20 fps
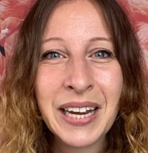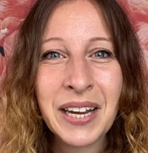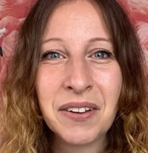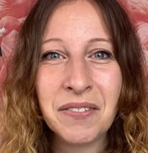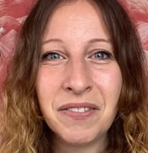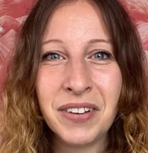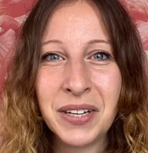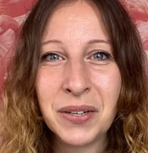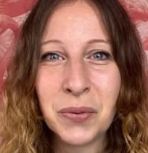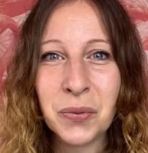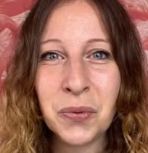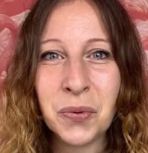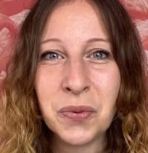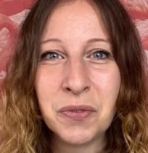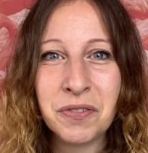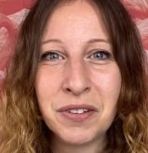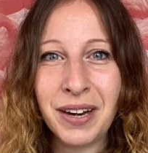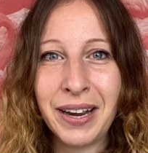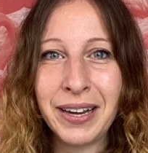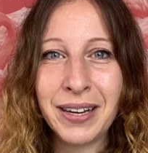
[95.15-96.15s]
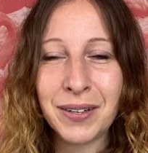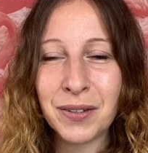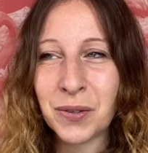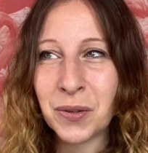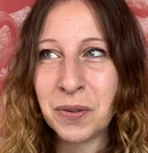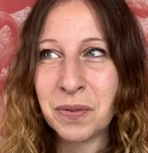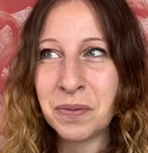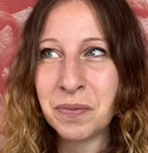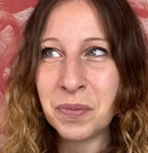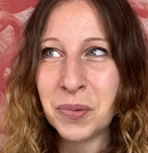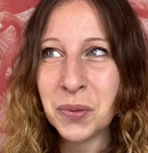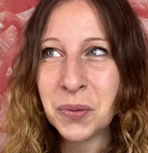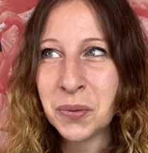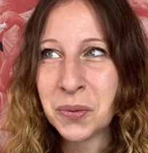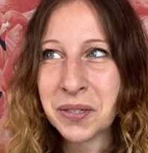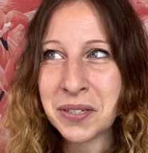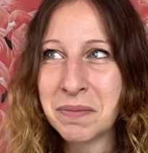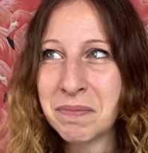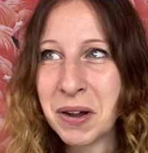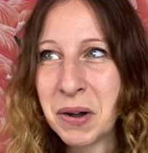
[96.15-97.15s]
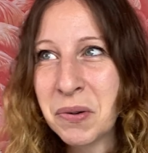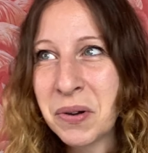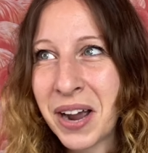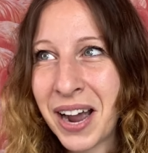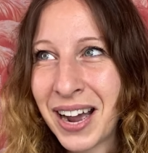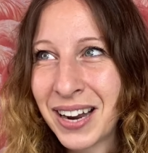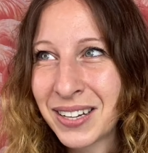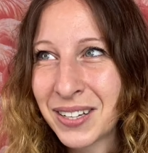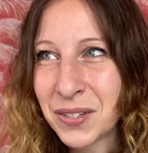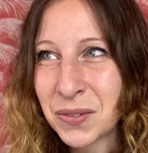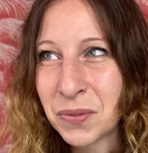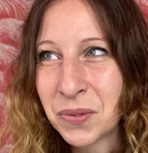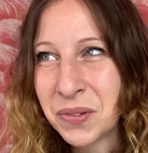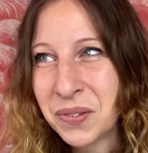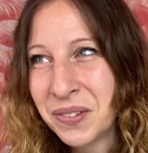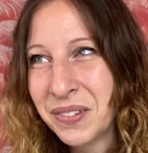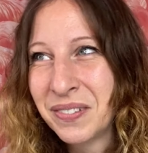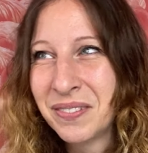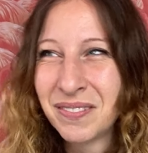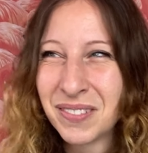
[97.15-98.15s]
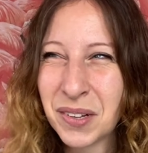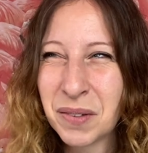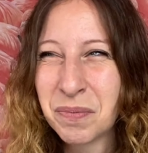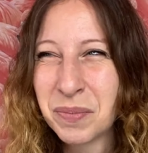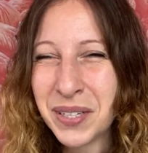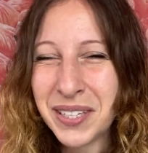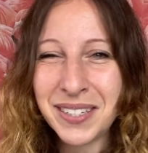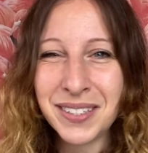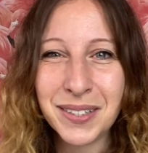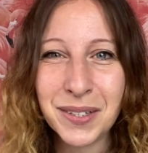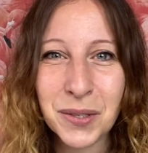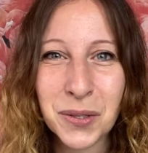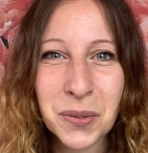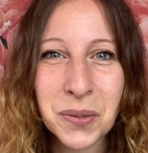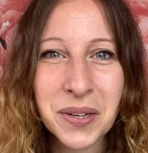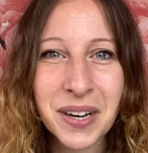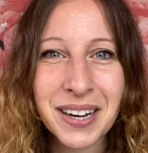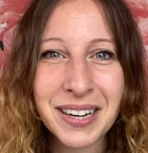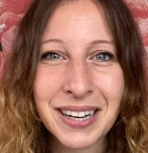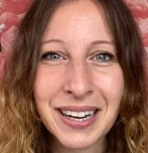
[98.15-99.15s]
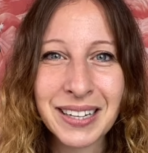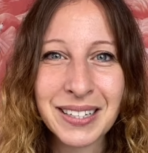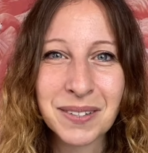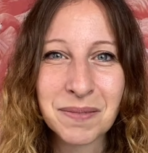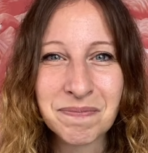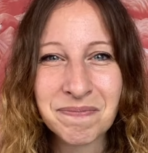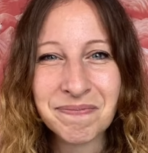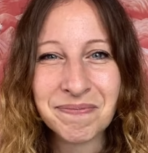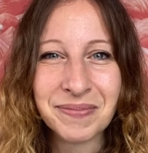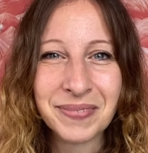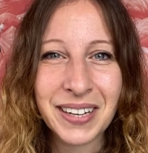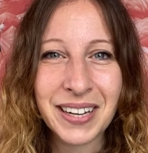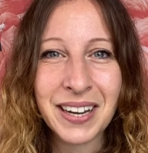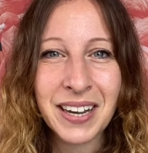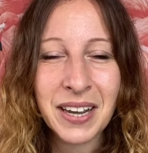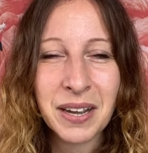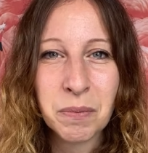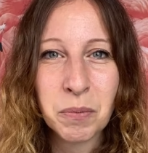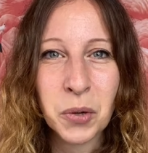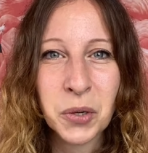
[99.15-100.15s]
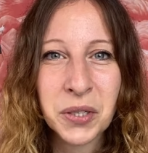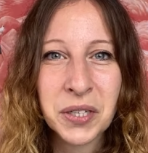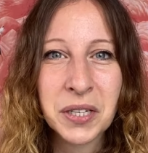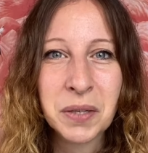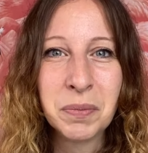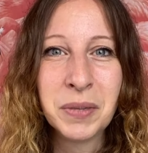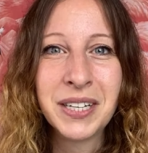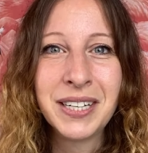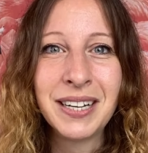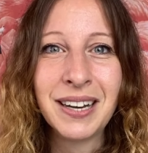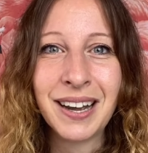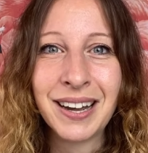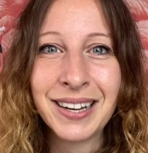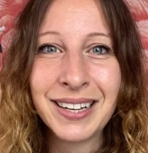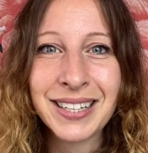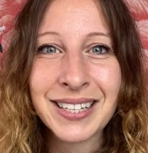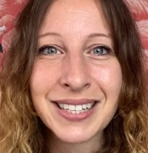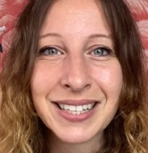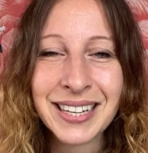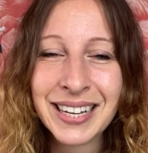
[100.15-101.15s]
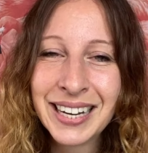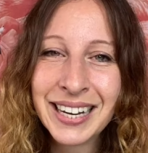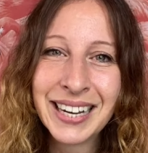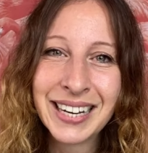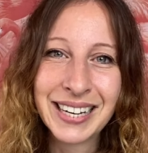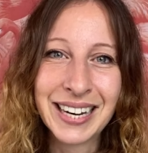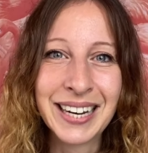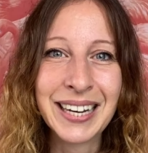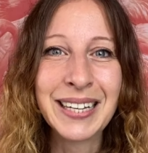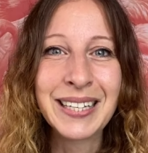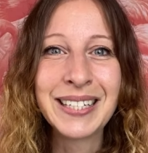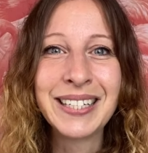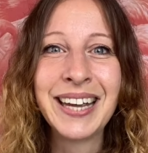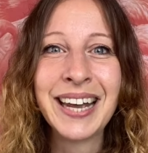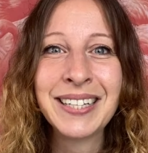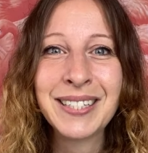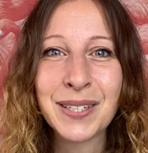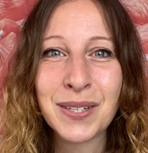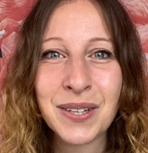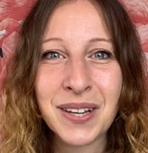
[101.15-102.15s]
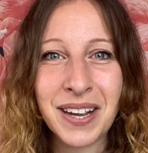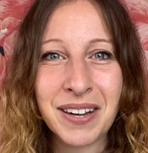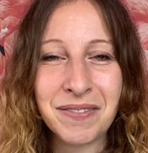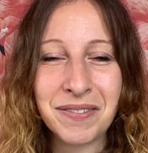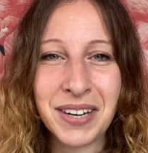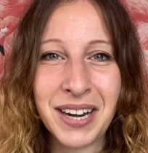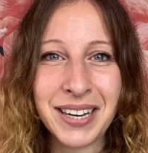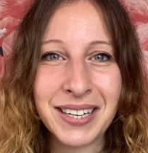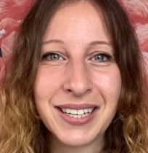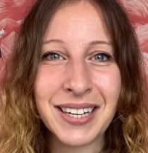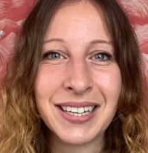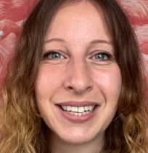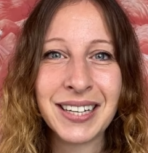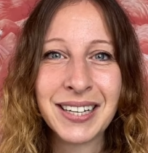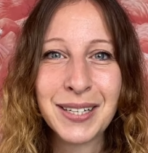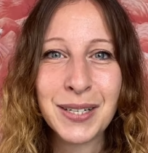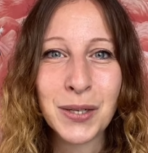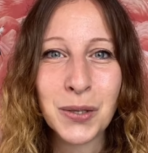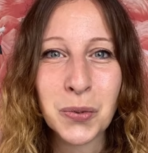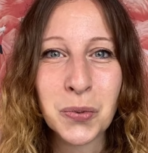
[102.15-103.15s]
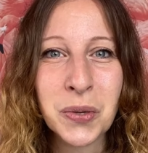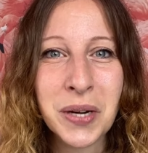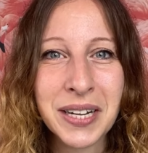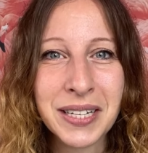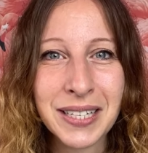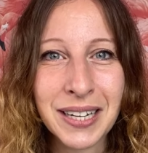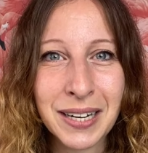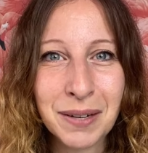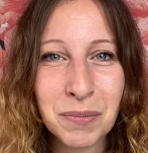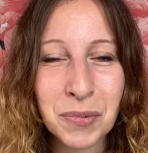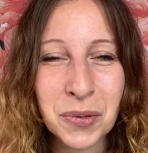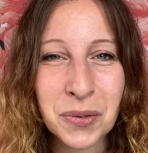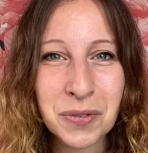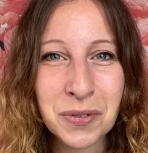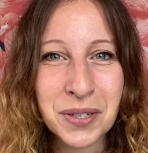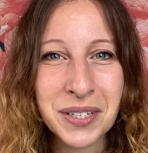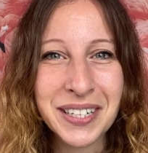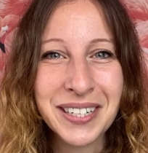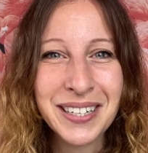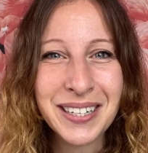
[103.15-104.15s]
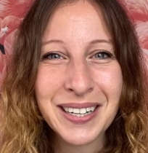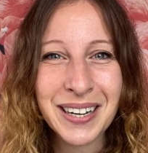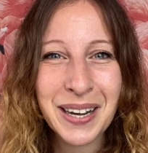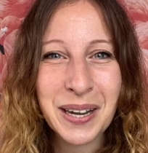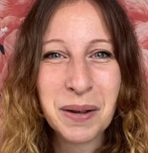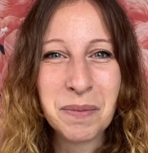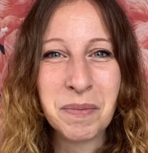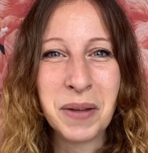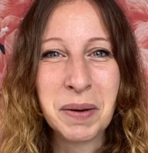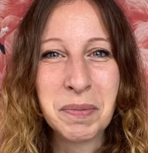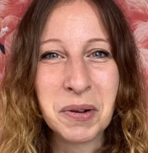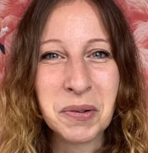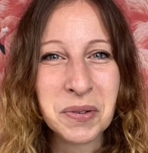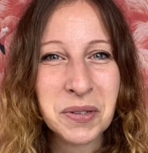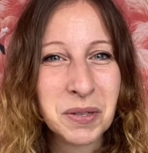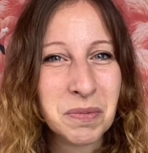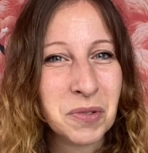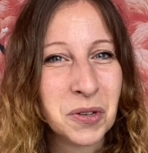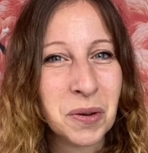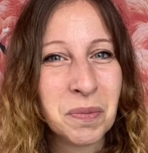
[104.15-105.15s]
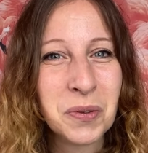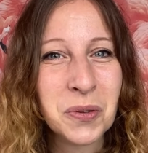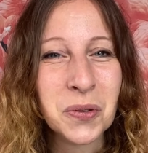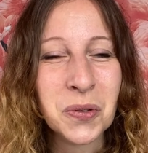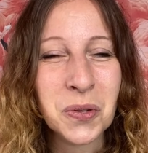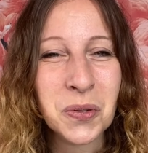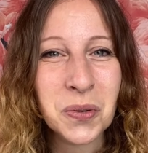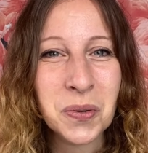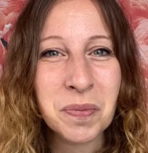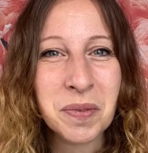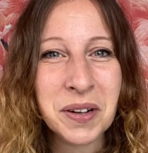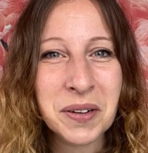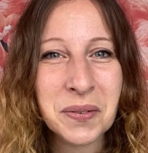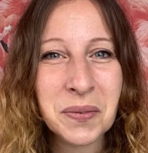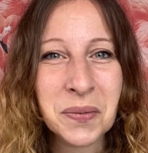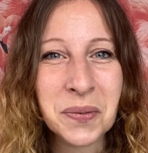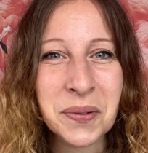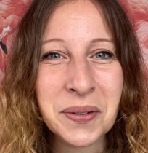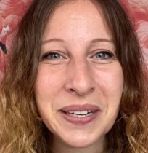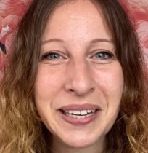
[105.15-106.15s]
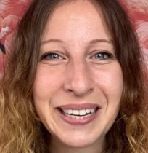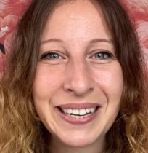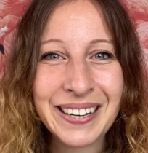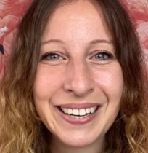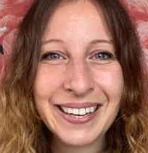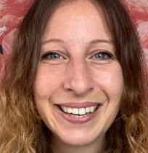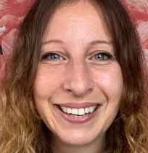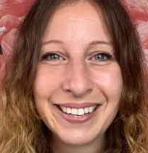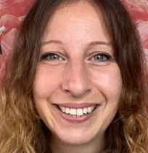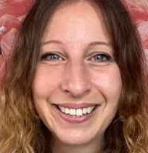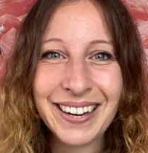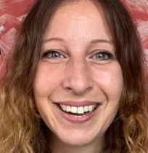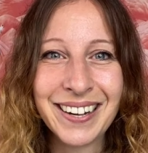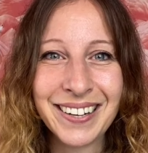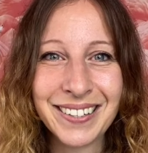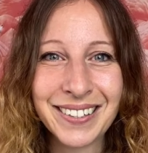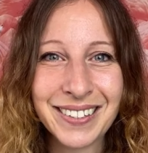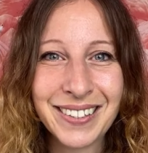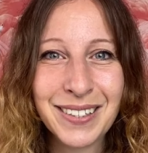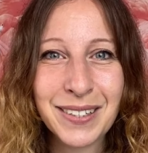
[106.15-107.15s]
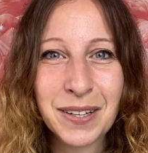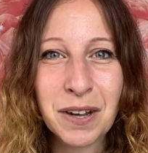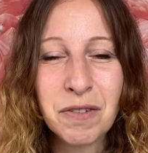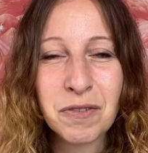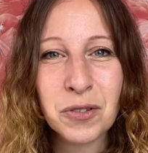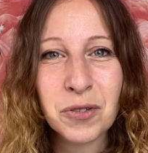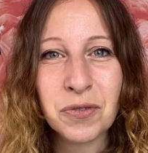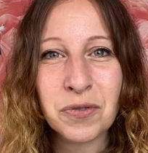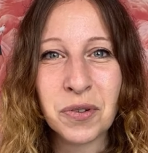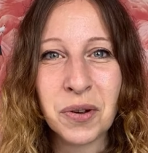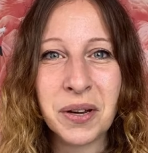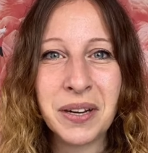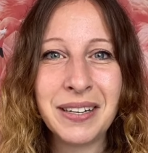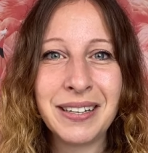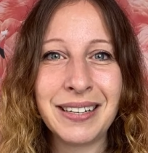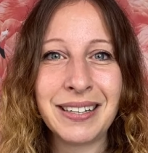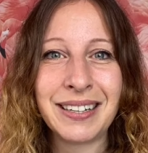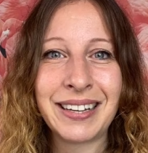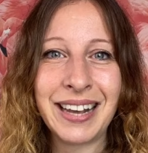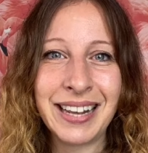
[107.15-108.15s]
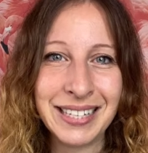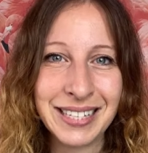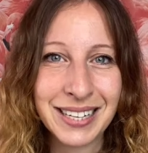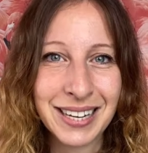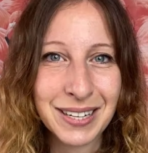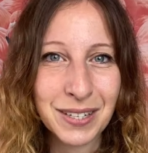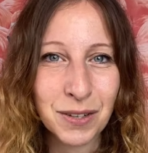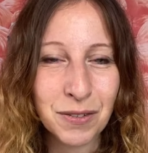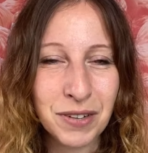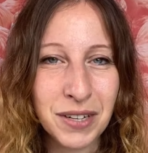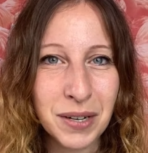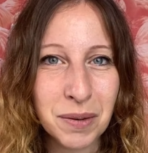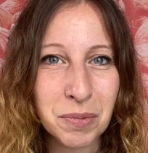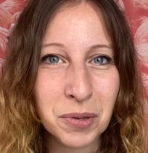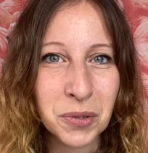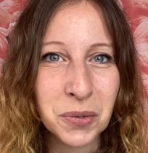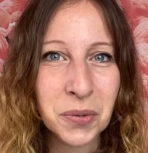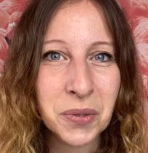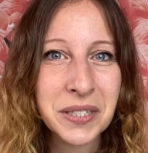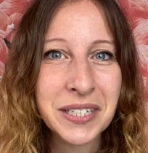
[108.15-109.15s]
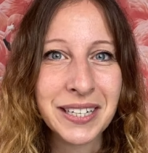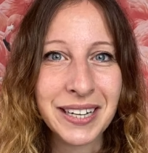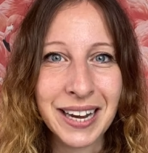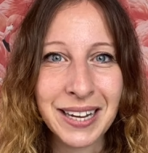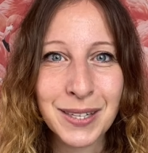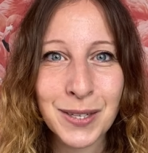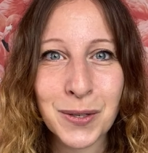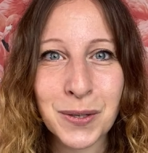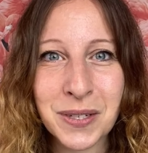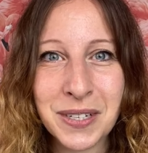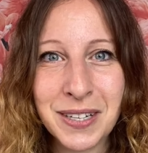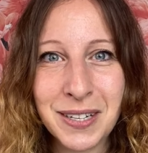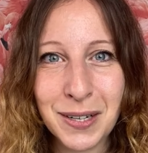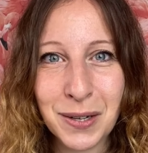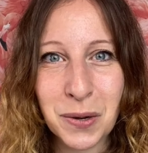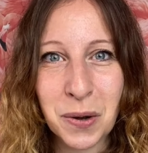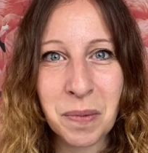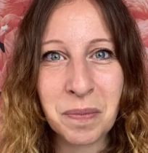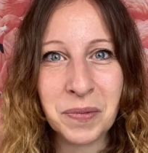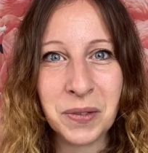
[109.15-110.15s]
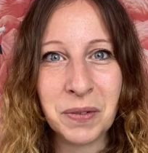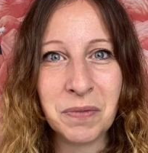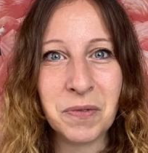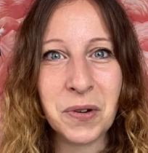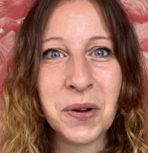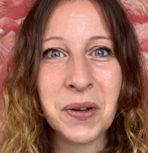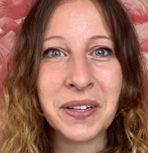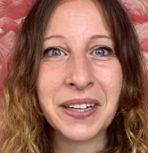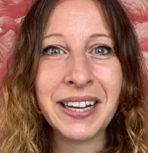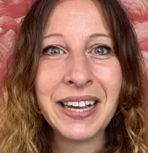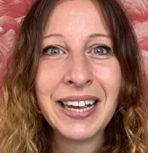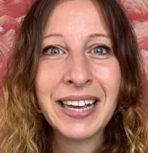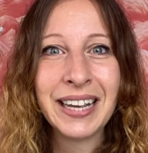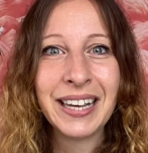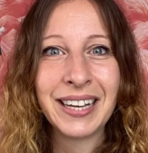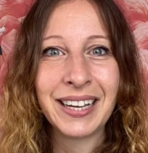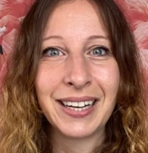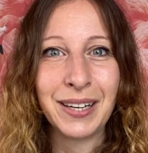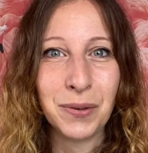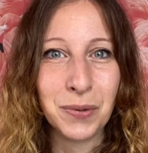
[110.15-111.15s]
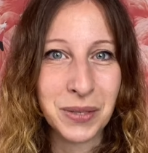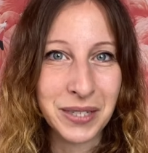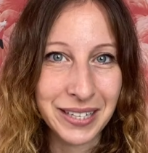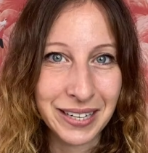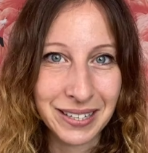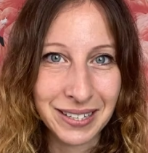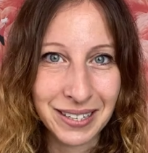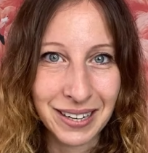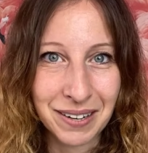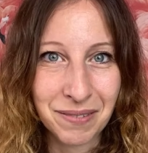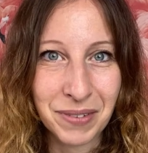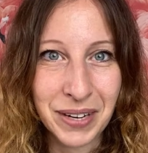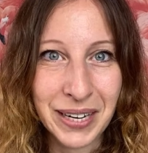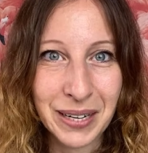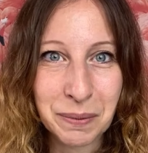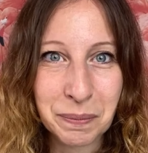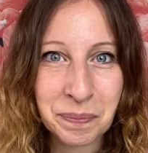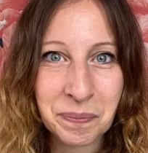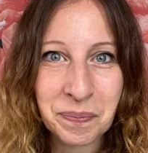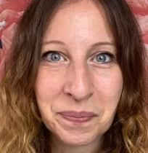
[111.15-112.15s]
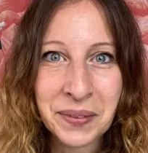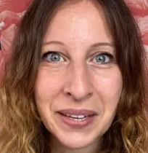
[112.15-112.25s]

wenn du vielleicht schon Produkte im Auge hattest, wo du noch ein bisschen gezögert hast, hm, möchte ich mir die leisten, dann ist jetzt vielleicht ein richtig guter Zeitpunkt für dich, mal bei uns im Shop zu stöbern und ja, dich darauf zu freuen, dass ganz, ganz viele Produkte jetzt und in den kommenden Wochen reduziert sein werden.